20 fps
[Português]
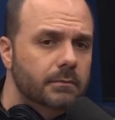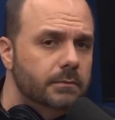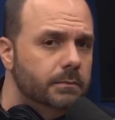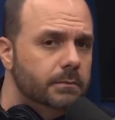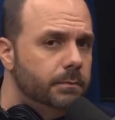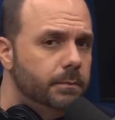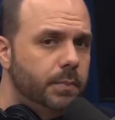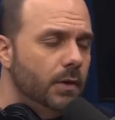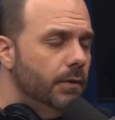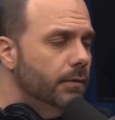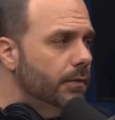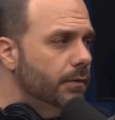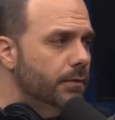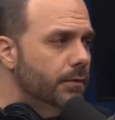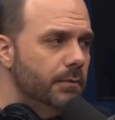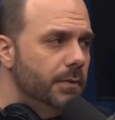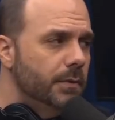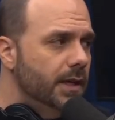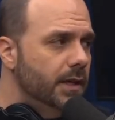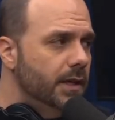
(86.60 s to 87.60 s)

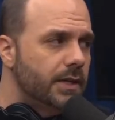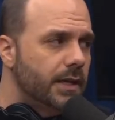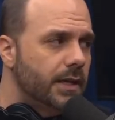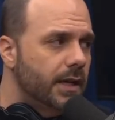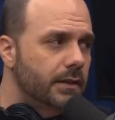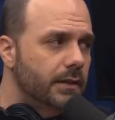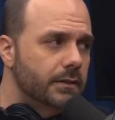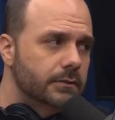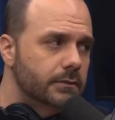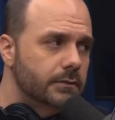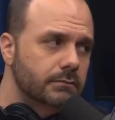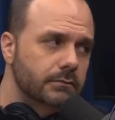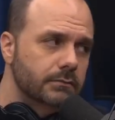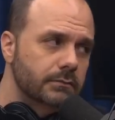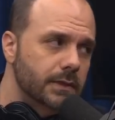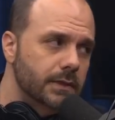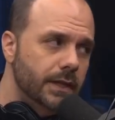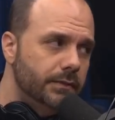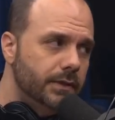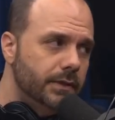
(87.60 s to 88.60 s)
provavelmente, cara, isso
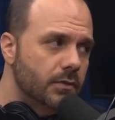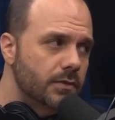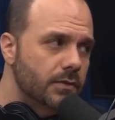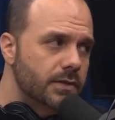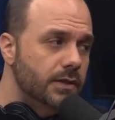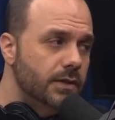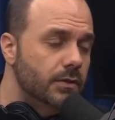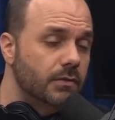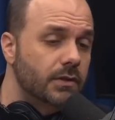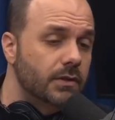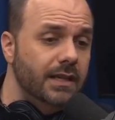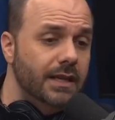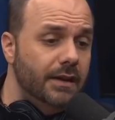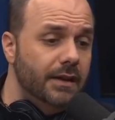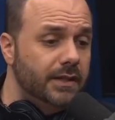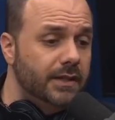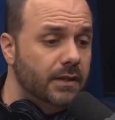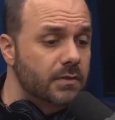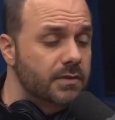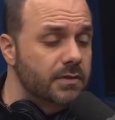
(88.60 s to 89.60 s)
não deve ter acontecido. O que
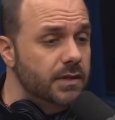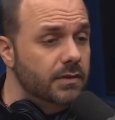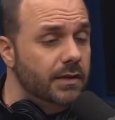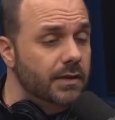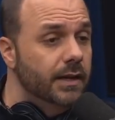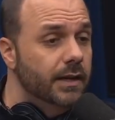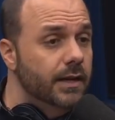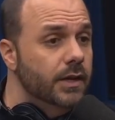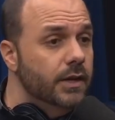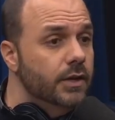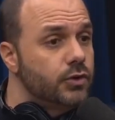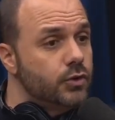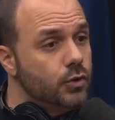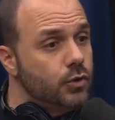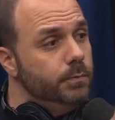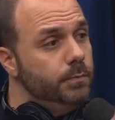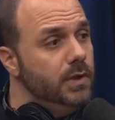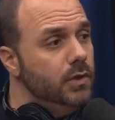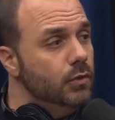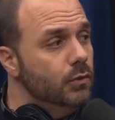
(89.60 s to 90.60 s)
deve ter acontecido é
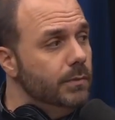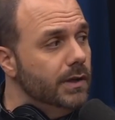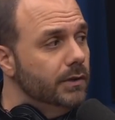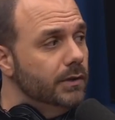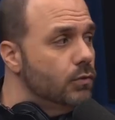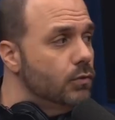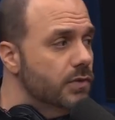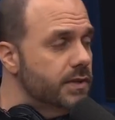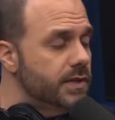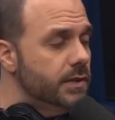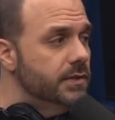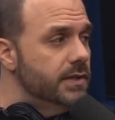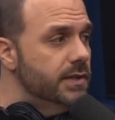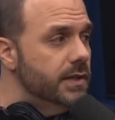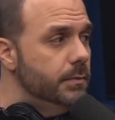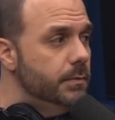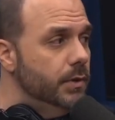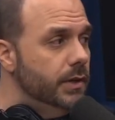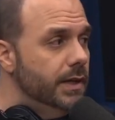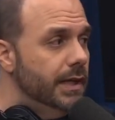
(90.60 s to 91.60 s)
subir uma, não conseguiu
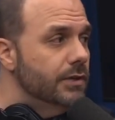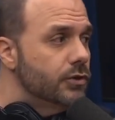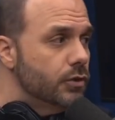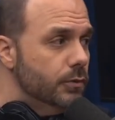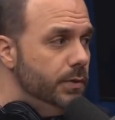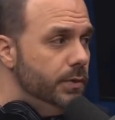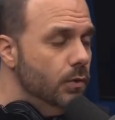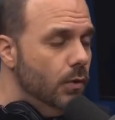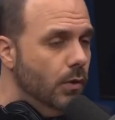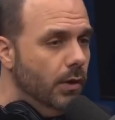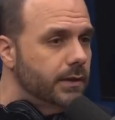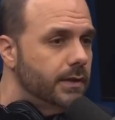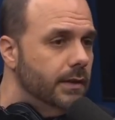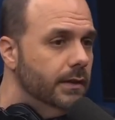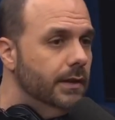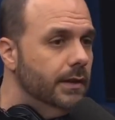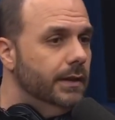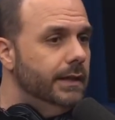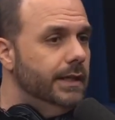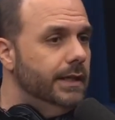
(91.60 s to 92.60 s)
distribuir, ele subiu
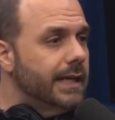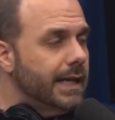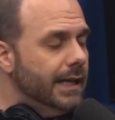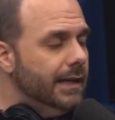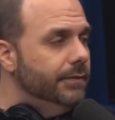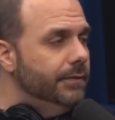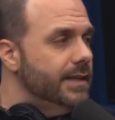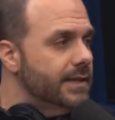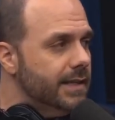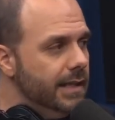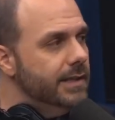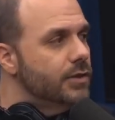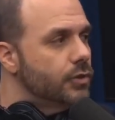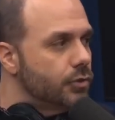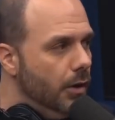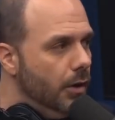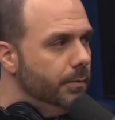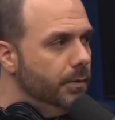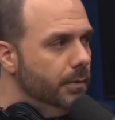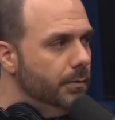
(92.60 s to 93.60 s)
outra. E aí, cada vez que ele
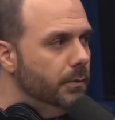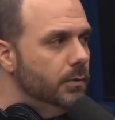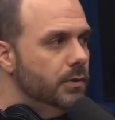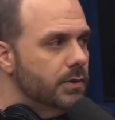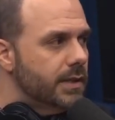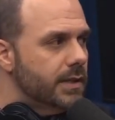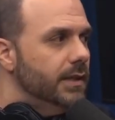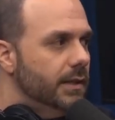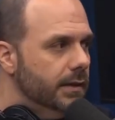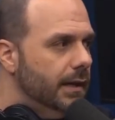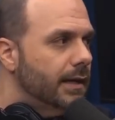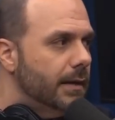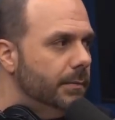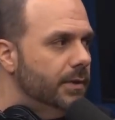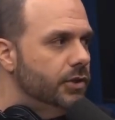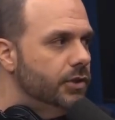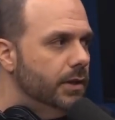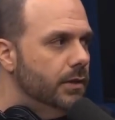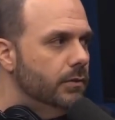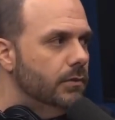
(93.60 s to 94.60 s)
sobe uma música,
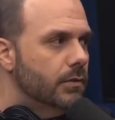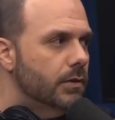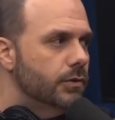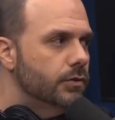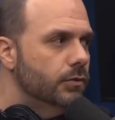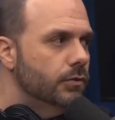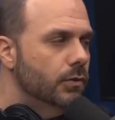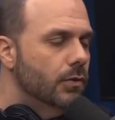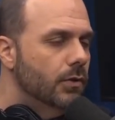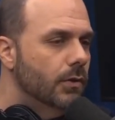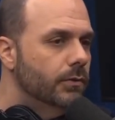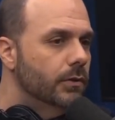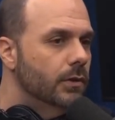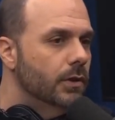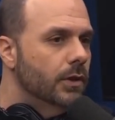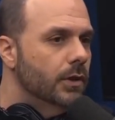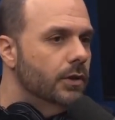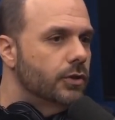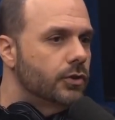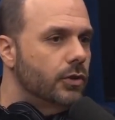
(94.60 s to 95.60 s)
acaba gerando um código novo.
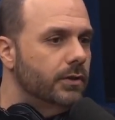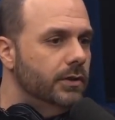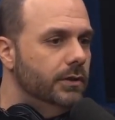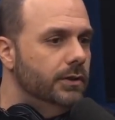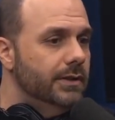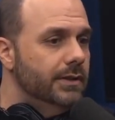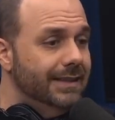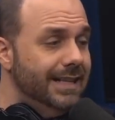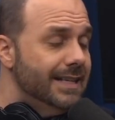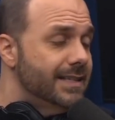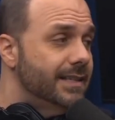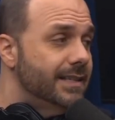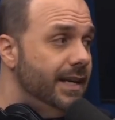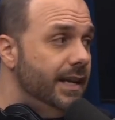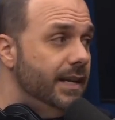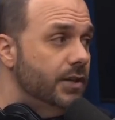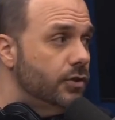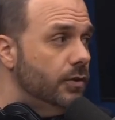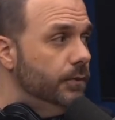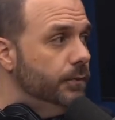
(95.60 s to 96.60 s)
Só que das
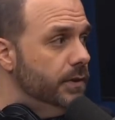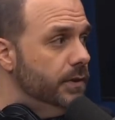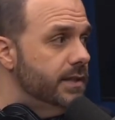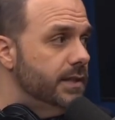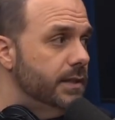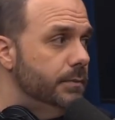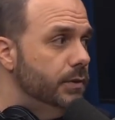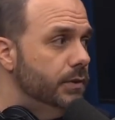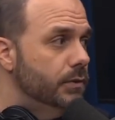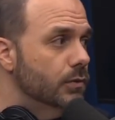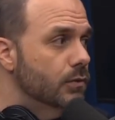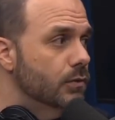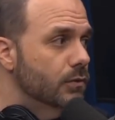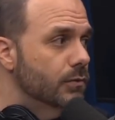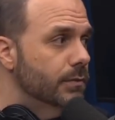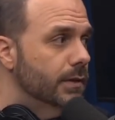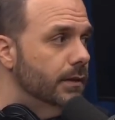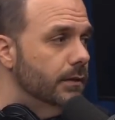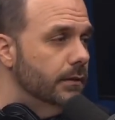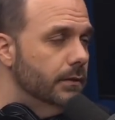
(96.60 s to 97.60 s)
três, só foi distribuído
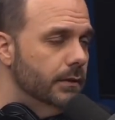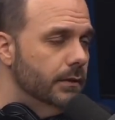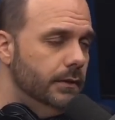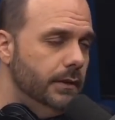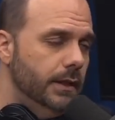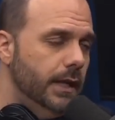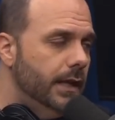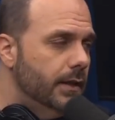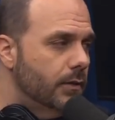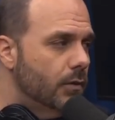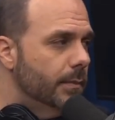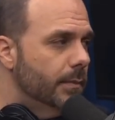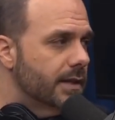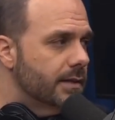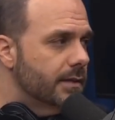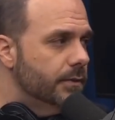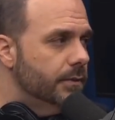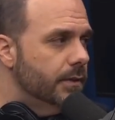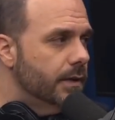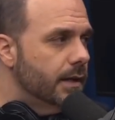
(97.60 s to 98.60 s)
uma. E aí
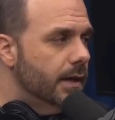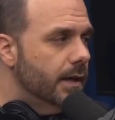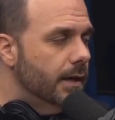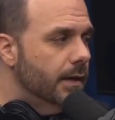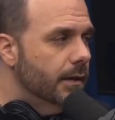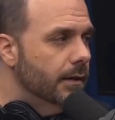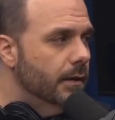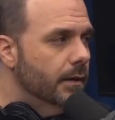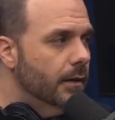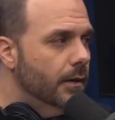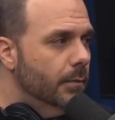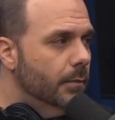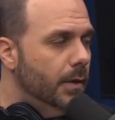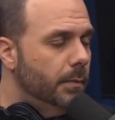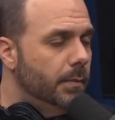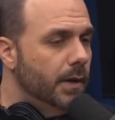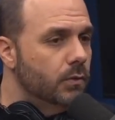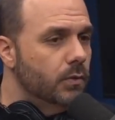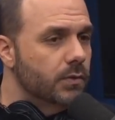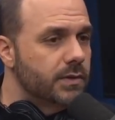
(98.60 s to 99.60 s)
começa a ficar uma
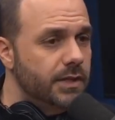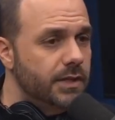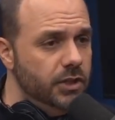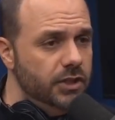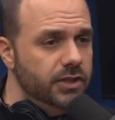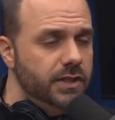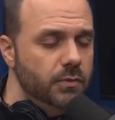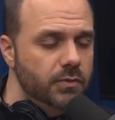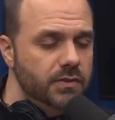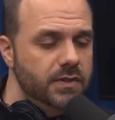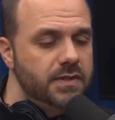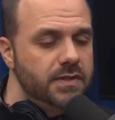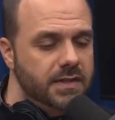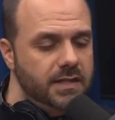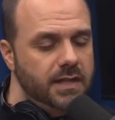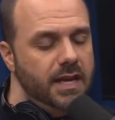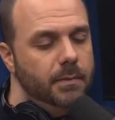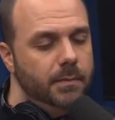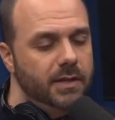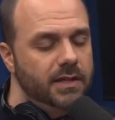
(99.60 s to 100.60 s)
bagunça. A gente tem um
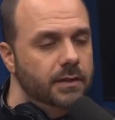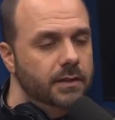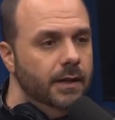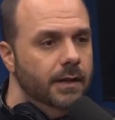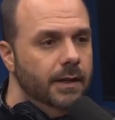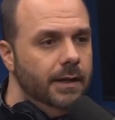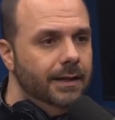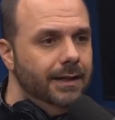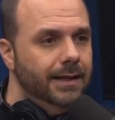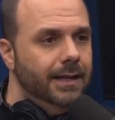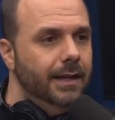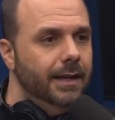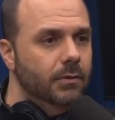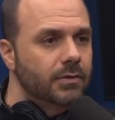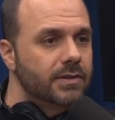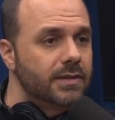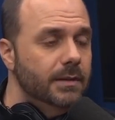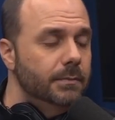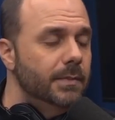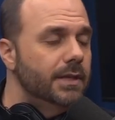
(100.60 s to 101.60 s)
sistema que é
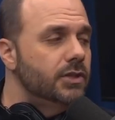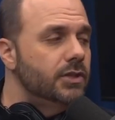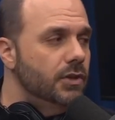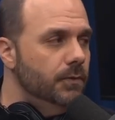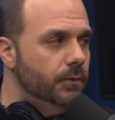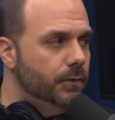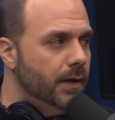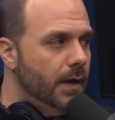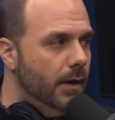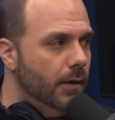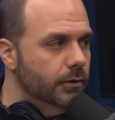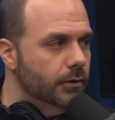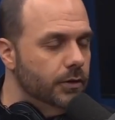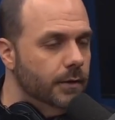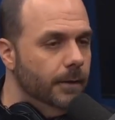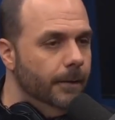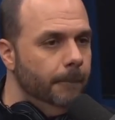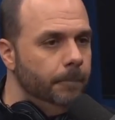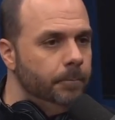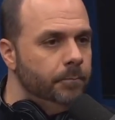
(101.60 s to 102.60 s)
um sistema antifraude.